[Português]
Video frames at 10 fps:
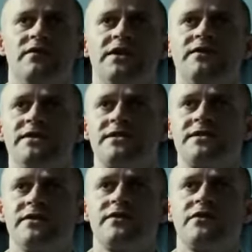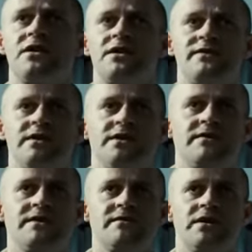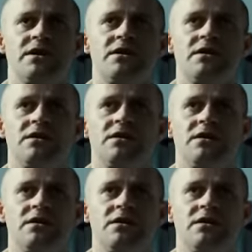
E eu não quero nem pensar do que a gente seria capaz.